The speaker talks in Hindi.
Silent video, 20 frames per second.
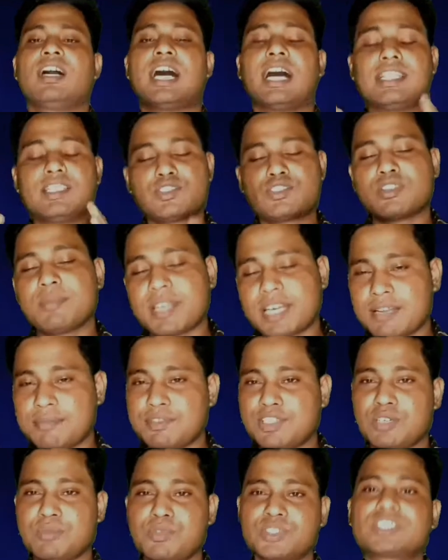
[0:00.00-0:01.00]
हाय दोस्तों मेरा नाम
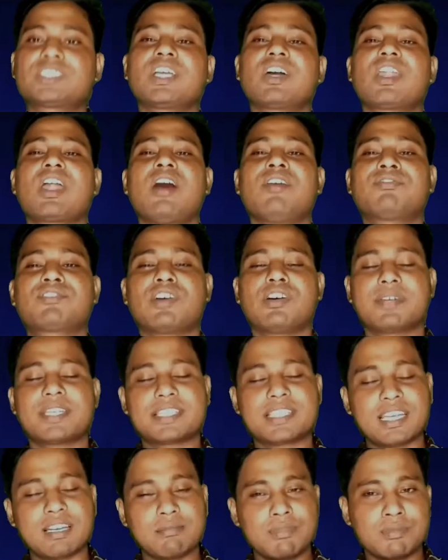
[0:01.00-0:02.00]
जी मुर्तजा आपको हमारे
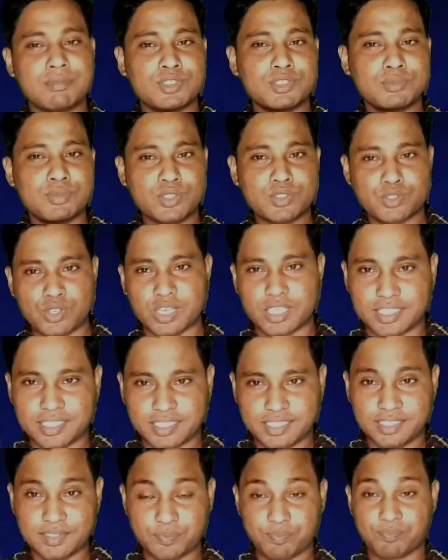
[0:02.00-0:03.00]
चैनल में बहुत बहुत स्वागत
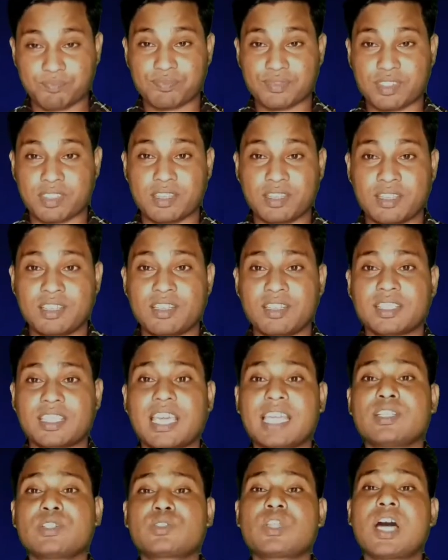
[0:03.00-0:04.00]
है
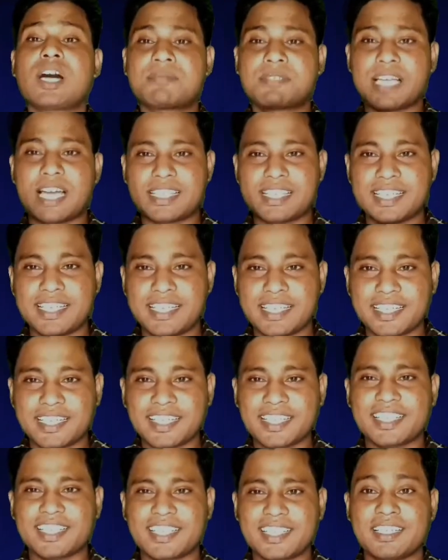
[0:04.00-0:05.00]
क्या दोस्तों आप चाहते हैं
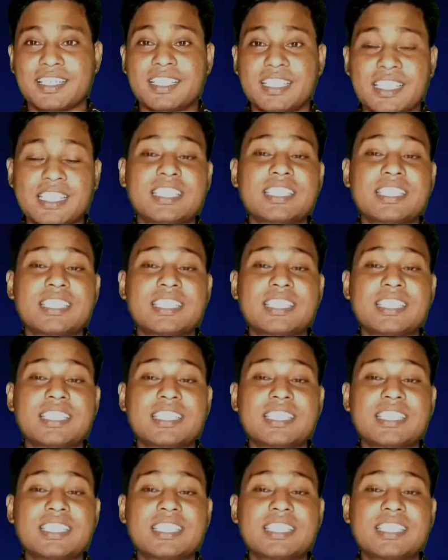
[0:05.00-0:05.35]
कि